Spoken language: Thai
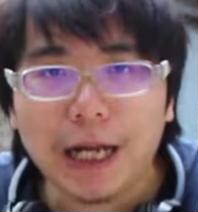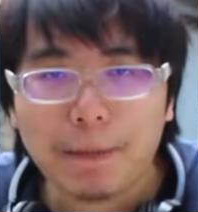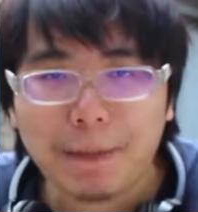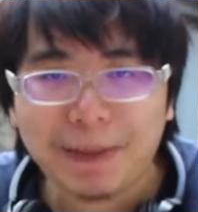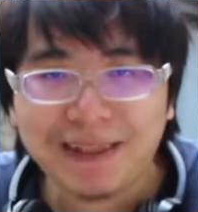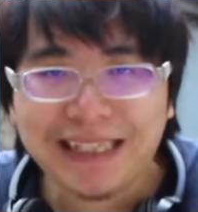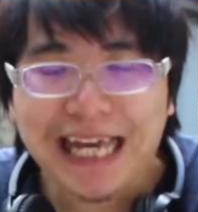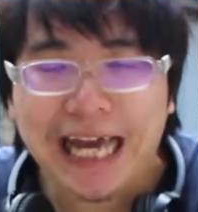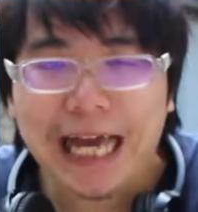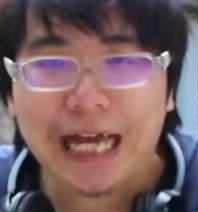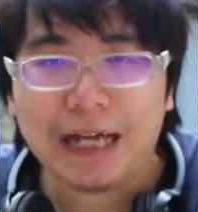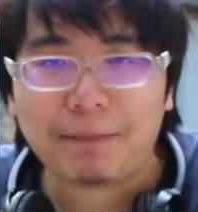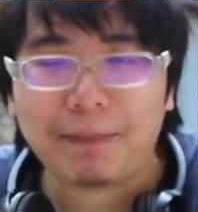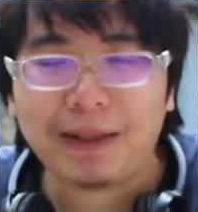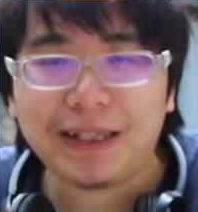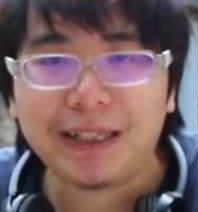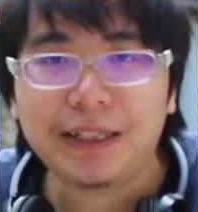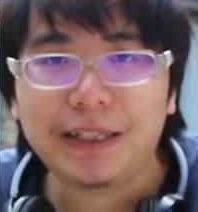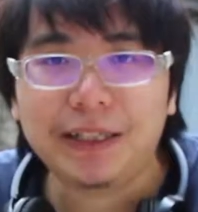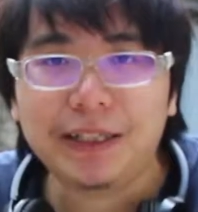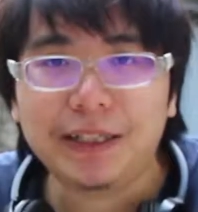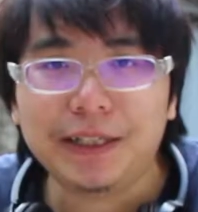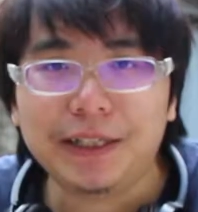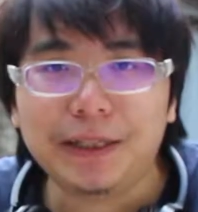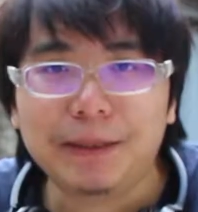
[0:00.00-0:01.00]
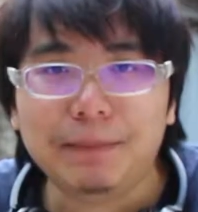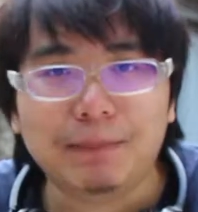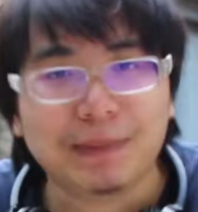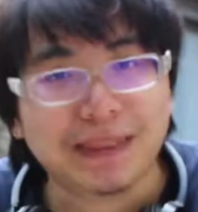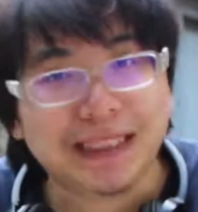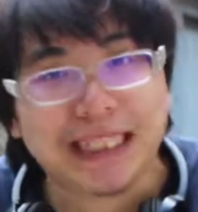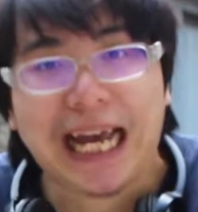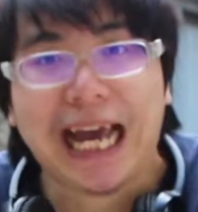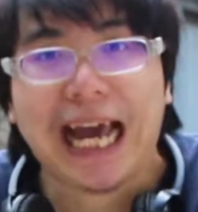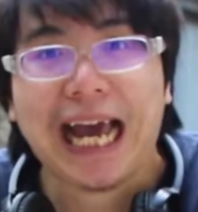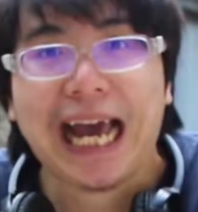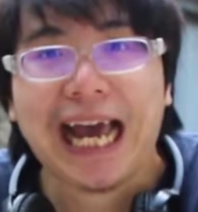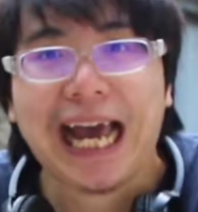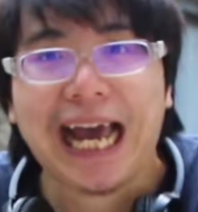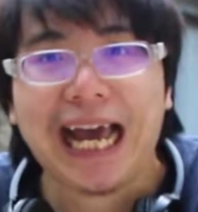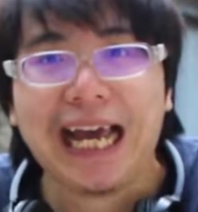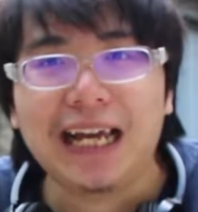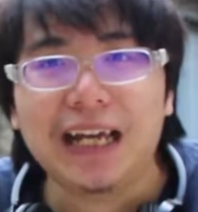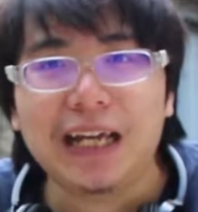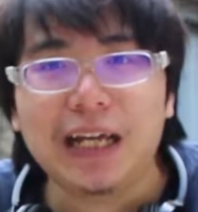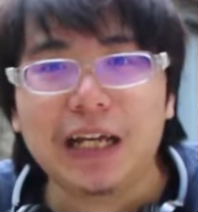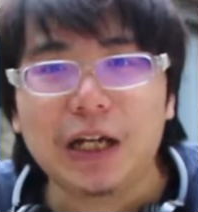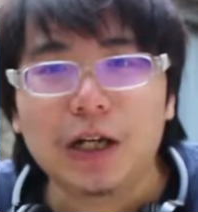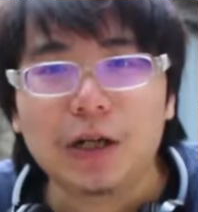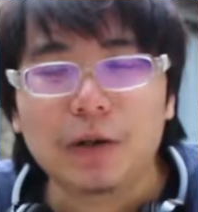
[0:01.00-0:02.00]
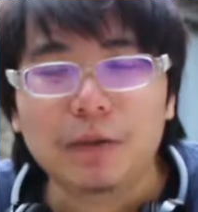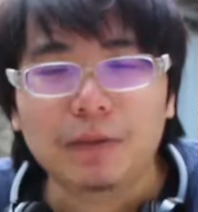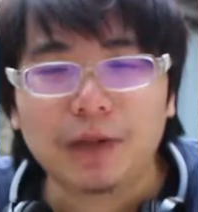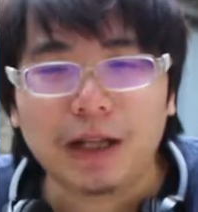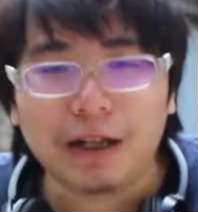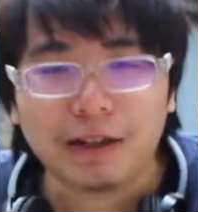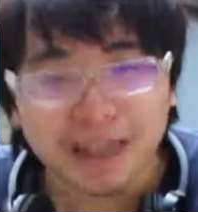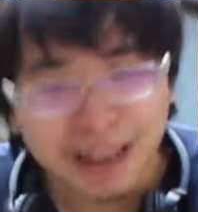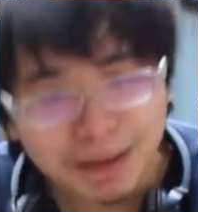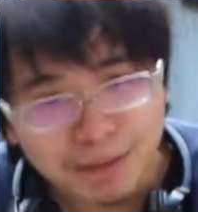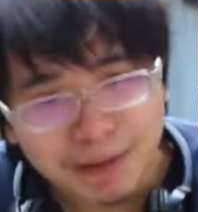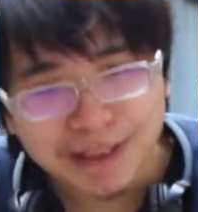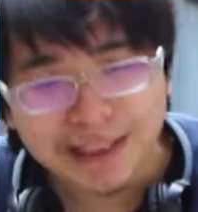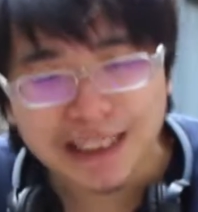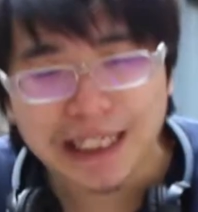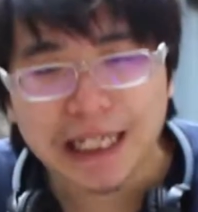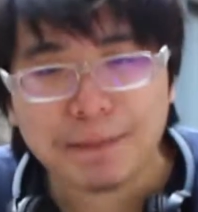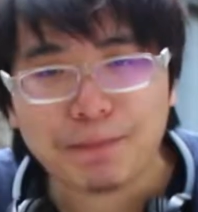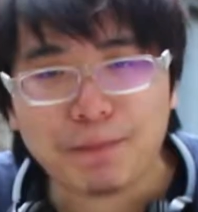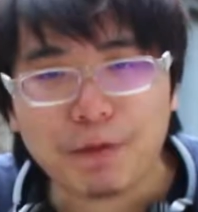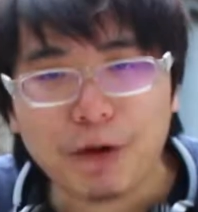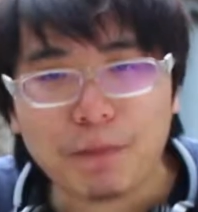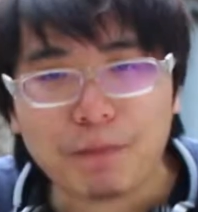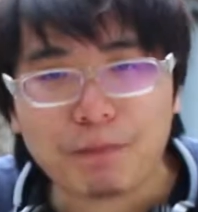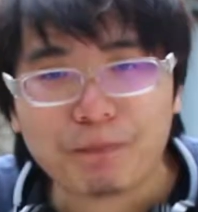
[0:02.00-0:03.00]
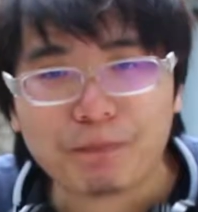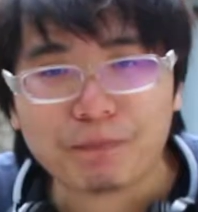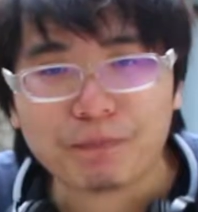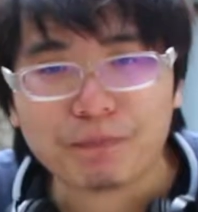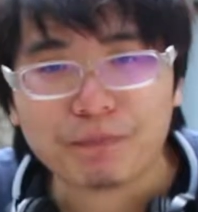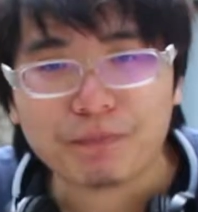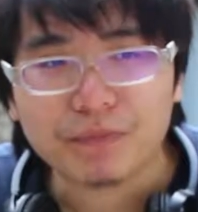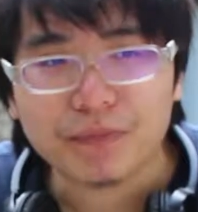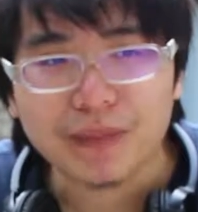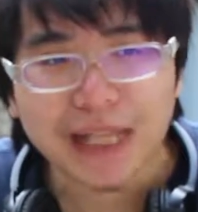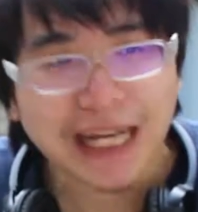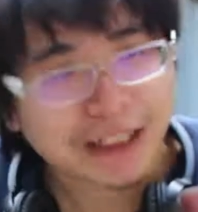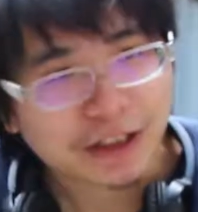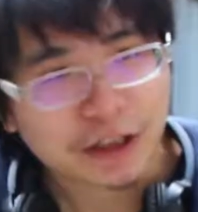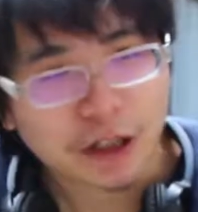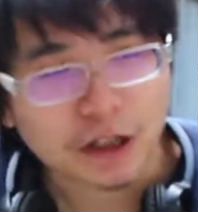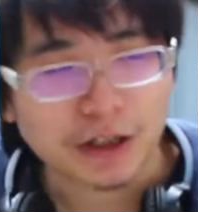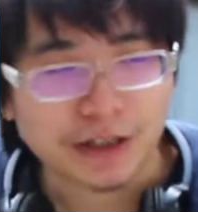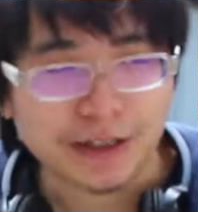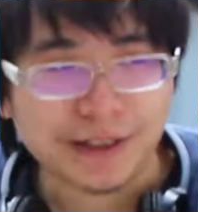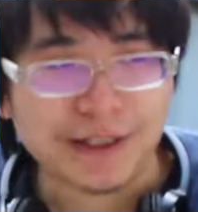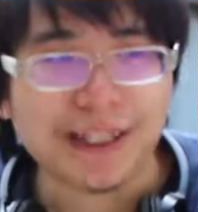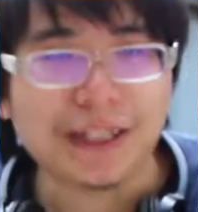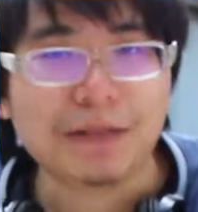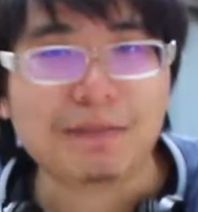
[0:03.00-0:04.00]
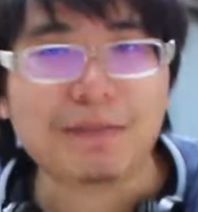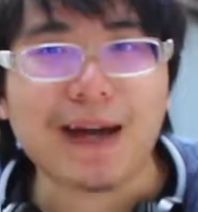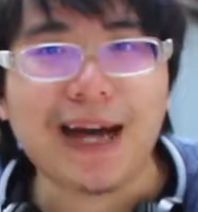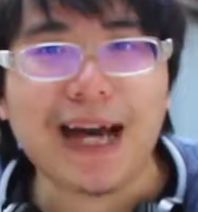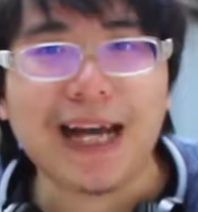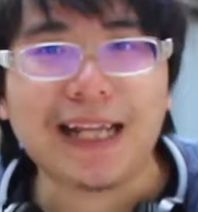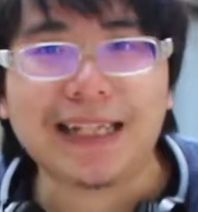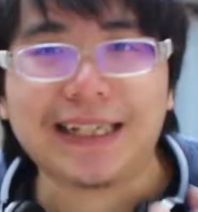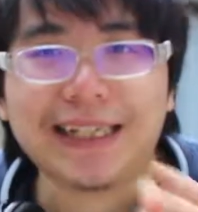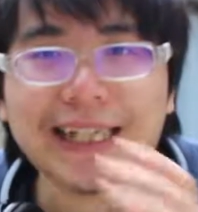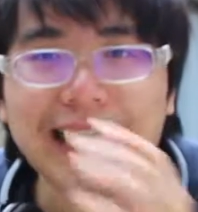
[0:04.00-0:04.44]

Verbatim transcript: แล้วปัญหามันคือมันช้า เราเลื่อนไปทีปุ๊บหน้าจอเกิดขึ้นมาอ